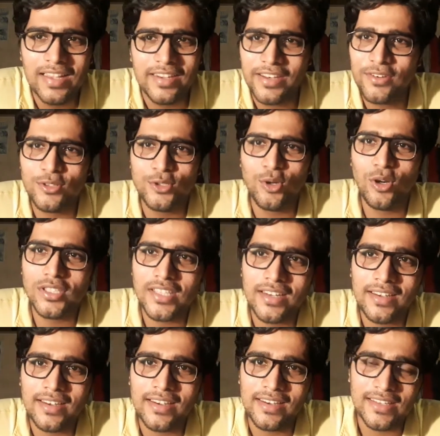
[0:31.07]
నేను జోక్
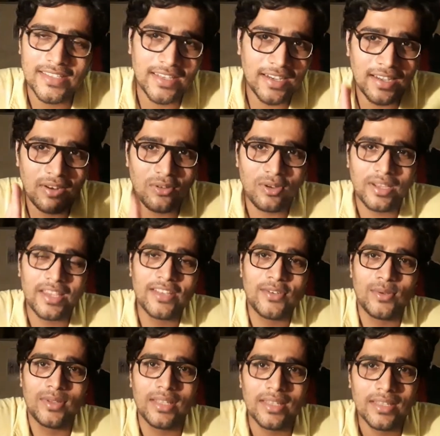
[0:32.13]
చేయట్లేండి నిజంగా ఒక కేసు
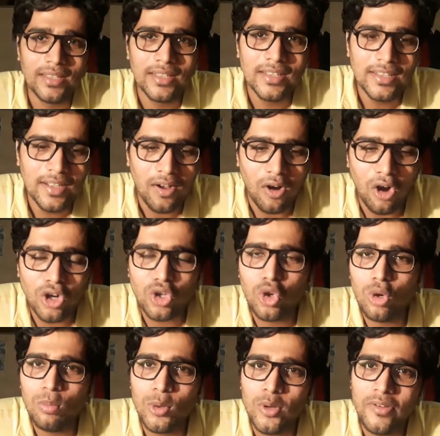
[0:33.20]
ఉంది
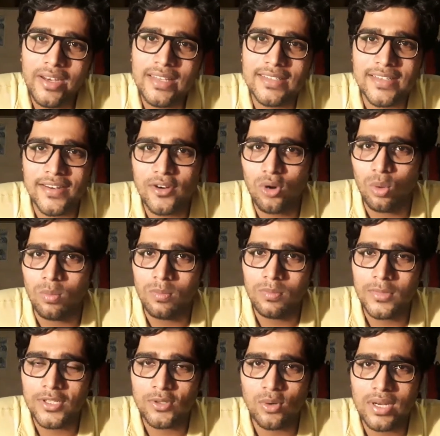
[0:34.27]
ఆటో బ్రూవరీ సిండ్రోమ్
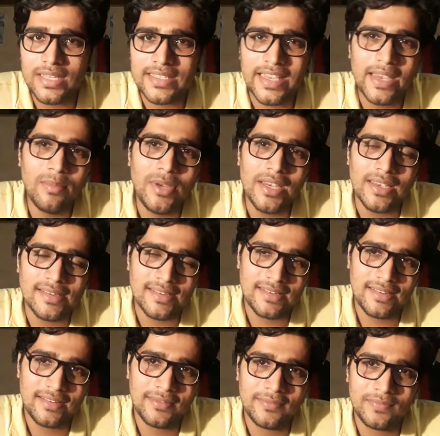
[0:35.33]
ఇట్స్ నోన్ యాజ్ ఏబిఎస్
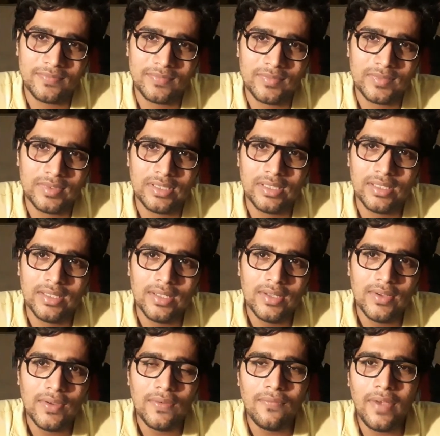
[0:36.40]

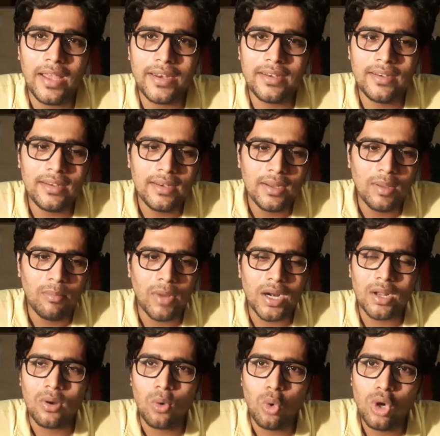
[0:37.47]
వ్యారిన్
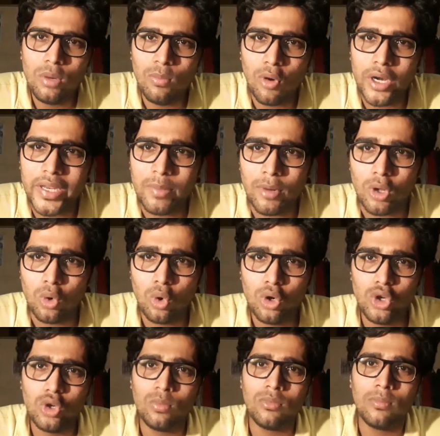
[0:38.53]
మన ఓన్ బాడీ మన
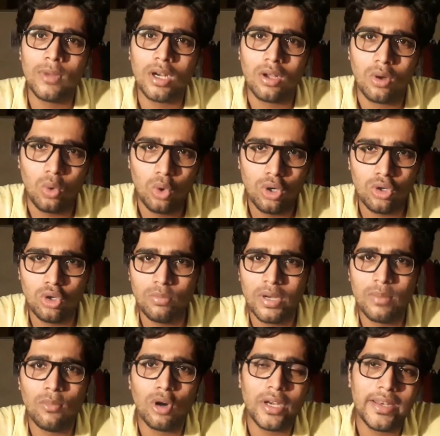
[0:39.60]
ఓన్ మన ఓన్
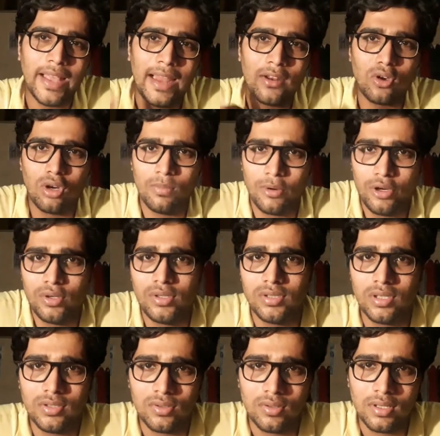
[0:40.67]
హ్యూమన్ బాడీని ఆల్కహాల్ ప్రొడ్యూస్
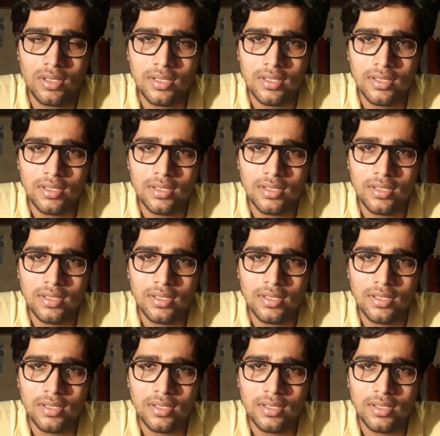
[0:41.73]
చేస్తుంది